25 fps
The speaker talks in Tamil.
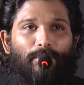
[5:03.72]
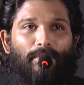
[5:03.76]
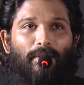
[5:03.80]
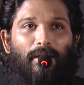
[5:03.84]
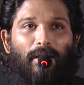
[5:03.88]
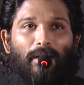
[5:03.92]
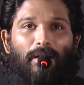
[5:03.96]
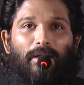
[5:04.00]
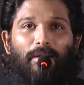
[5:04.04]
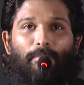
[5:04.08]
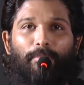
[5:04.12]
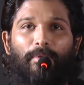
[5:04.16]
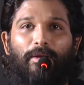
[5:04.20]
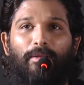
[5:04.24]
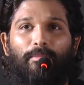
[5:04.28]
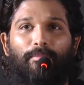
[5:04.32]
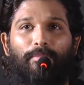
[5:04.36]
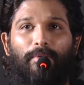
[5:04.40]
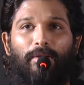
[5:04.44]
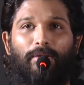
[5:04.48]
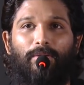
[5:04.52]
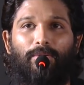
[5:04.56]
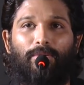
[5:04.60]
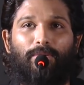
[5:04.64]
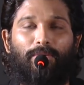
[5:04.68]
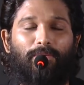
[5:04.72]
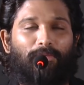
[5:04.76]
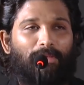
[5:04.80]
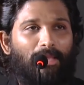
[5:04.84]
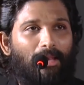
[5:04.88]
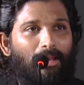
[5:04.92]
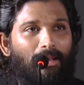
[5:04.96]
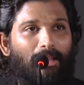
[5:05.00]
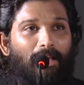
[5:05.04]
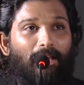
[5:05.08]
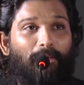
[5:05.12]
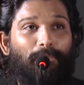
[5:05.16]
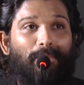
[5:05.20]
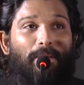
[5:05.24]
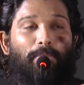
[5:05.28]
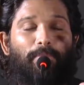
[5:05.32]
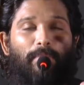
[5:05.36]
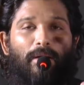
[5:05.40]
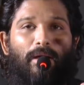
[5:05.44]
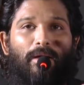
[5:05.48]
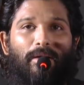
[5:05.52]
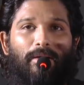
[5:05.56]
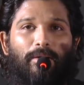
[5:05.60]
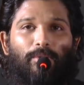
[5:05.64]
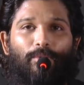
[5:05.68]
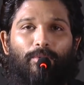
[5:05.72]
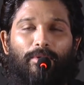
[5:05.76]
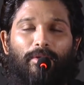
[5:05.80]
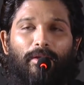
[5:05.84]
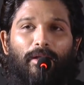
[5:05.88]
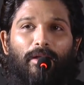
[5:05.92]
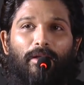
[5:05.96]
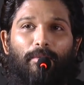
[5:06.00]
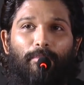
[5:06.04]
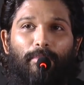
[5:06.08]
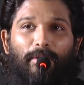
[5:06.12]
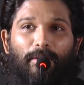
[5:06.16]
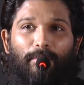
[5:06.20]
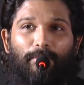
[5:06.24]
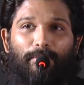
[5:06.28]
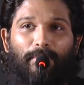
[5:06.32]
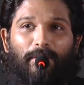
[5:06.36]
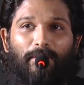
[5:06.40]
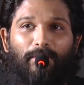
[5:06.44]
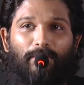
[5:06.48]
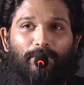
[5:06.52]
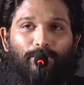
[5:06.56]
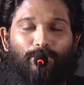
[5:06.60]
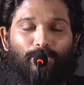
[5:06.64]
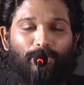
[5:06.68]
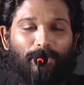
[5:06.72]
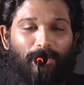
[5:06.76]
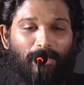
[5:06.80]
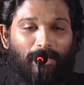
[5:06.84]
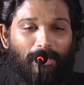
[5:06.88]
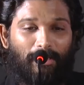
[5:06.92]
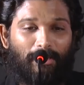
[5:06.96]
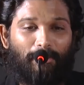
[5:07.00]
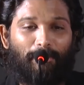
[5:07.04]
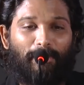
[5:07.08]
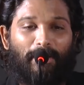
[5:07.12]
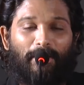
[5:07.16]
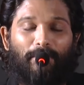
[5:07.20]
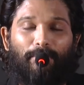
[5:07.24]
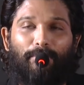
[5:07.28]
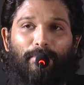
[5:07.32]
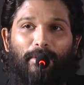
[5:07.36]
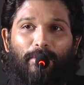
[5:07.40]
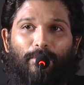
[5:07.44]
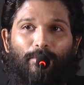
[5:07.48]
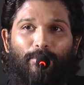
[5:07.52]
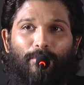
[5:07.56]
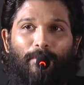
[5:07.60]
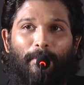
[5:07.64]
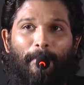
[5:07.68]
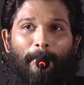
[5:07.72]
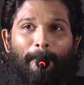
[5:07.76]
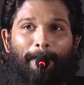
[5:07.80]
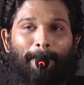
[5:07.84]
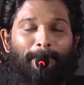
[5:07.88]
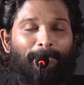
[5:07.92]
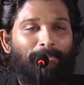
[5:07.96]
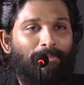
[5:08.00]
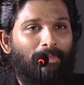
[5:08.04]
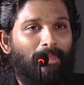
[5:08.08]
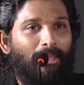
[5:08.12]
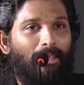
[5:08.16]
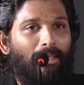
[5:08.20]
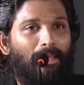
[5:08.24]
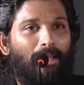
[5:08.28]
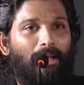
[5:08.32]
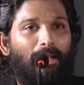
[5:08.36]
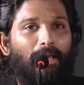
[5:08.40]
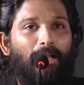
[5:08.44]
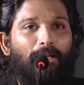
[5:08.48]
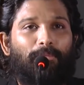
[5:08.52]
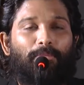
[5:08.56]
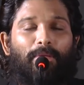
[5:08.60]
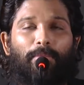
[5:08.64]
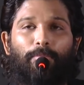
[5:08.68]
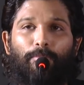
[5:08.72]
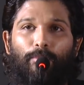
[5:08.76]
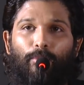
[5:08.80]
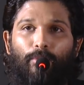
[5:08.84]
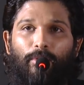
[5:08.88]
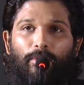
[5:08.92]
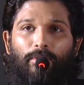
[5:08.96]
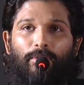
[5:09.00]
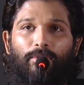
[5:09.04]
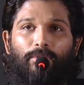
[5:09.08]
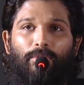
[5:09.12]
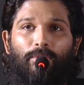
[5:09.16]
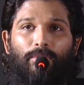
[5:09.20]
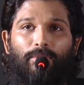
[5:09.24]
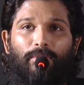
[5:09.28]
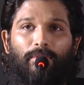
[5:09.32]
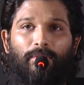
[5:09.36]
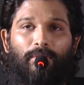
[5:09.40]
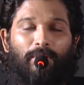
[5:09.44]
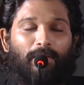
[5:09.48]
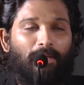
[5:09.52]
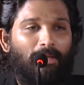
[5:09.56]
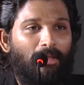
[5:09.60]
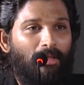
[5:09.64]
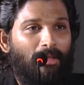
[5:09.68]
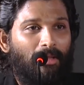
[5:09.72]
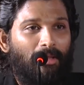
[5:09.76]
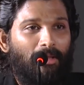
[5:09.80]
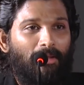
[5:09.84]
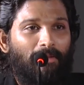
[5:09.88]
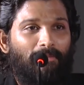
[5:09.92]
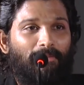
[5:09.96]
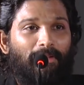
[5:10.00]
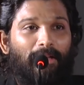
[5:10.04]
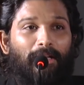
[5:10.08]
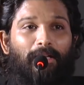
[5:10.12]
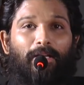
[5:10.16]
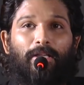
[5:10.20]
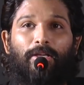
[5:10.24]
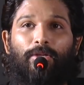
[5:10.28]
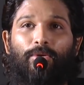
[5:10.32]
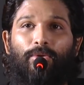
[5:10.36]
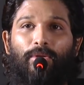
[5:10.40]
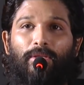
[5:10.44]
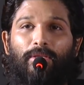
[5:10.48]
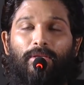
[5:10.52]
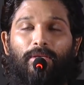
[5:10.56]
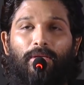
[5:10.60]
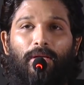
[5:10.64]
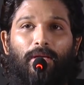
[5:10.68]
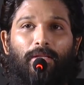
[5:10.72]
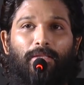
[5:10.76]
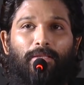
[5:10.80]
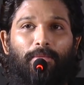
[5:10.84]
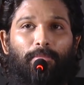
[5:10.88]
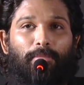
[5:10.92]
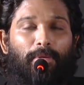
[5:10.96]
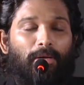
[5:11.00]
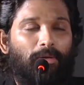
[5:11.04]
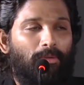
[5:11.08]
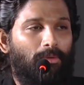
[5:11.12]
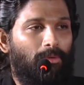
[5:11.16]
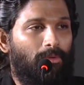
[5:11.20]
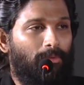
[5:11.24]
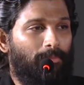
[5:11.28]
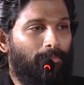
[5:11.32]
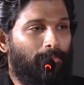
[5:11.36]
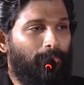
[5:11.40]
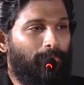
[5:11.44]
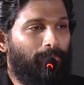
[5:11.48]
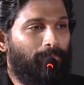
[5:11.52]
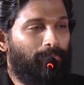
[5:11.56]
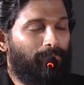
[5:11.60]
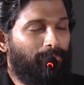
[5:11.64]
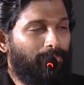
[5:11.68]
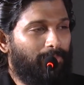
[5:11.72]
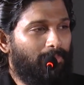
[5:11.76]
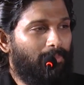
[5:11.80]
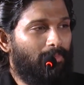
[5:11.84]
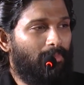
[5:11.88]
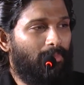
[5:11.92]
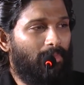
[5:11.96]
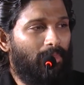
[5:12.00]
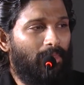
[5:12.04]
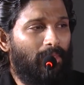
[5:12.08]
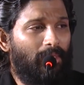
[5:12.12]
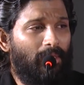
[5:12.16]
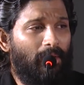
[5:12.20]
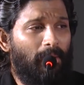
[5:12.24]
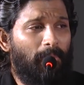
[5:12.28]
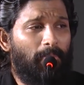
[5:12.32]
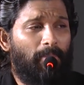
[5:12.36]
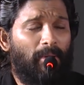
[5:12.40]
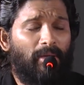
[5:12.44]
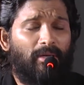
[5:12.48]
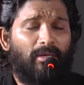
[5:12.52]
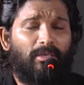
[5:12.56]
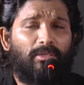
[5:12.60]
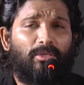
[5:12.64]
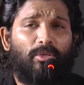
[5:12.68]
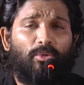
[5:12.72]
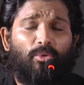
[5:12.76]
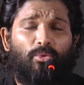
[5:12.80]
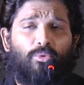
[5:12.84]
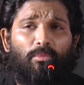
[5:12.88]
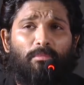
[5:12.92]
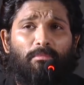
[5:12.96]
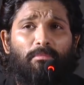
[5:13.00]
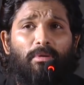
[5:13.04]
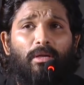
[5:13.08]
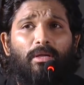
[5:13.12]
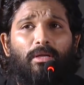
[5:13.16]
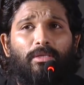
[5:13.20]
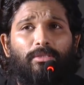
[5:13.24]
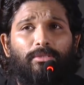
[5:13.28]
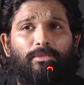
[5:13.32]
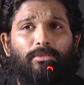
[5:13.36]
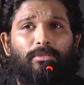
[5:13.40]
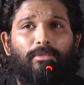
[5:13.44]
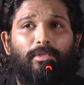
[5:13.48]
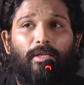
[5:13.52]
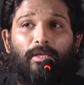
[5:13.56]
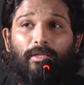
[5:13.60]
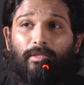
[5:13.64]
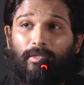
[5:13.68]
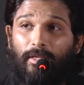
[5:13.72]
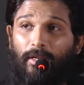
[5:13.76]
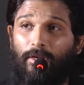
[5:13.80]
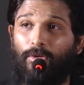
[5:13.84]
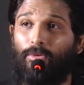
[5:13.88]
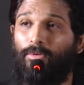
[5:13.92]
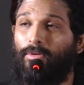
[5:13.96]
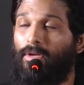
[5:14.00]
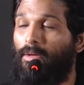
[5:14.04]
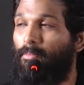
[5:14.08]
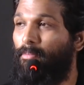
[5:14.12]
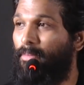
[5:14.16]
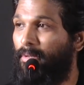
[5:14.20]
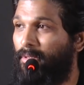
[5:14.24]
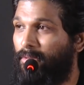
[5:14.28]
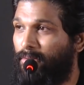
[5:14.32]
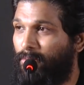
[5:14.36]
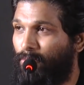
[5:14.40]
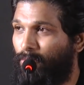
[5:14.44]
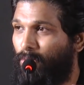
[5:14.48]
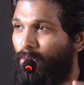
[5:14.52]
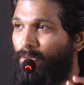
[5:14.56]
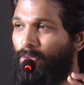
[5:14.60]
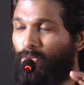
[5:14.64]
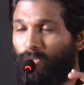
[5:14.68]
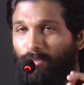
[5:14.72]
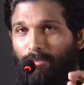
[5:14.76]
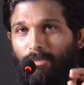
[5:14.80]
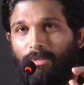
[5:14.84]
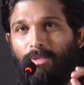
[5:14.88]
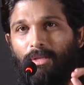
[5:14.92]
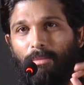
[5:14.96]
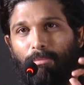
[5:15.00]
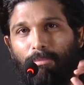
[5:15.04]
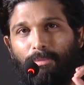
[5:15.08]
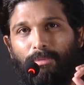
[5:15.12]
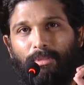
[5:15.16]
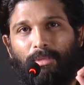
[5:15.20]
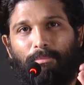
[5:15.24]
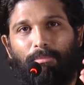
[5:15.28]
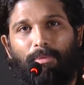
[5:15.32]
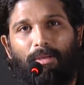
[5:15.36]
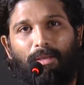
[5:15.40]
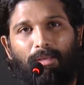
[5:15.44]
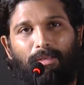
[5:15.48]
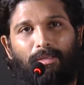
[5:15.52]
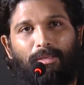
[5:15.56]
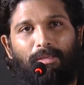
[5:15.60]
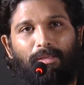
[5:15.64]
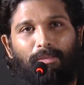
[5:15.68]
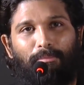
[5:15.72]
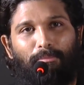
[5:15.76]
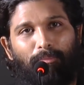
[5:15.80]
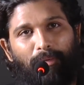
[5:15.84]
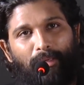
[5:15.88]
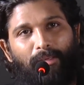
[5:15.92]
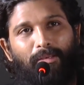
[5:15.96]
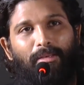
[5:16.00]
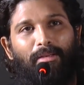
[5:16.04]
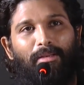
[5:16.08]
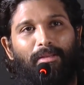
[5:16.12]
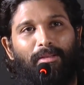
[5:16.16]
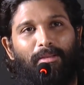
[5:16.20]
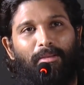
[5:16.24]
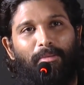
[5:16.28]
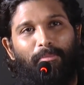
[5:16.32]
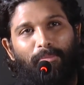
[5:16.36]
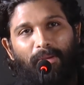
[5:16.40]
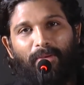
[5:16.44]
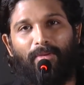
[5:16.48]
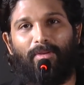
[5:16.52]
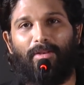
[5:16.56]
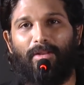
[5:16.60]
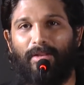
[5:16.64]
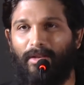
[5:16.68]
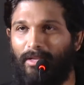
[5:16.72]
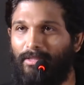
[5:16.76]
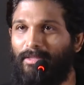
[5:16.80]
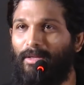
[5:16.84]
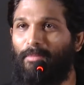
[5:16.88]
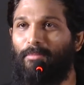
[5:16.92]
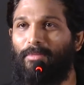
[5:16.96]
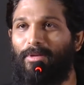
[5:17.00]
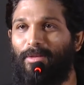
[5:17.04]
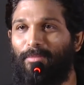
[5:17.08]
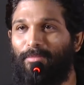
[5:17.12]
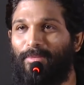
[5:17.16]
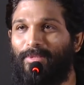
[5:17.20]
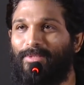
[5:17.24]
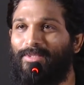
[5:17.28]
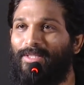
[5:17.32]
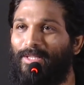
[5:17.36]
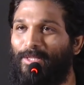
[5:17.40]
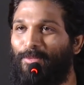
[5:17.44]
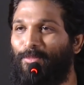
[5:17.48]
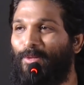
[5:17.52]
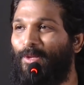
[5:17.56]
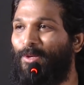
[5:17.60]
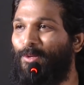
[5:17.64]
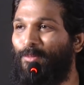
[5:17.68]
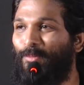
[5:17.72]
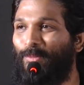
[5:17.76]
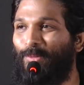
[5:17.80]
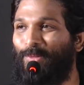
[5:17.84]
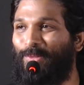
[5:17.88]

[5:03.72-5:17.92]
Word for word: ஒரு நல்ல படம் பண்ணோம் எல்லாருமே பார்க்குற ஒரு நல்ல படம் பண்ணோன்னு சொல்லி இந்த படம் பண்ணுறோம் எல்லாருக்குமே பிடிக்கணும்னு வேண்டிக்கிறோம் எதுக்குன்னா இந்த படம் பண்ணுறது ரொம்ப கஷ்டம் எனக்கு தெரியும் நான் பேசும்போது ரொம்ப தப்பு தப்பாக இருக்குது பட் பரவாயில்ல நான் தமிழில் பேசுகிறேன் அது எனக்கு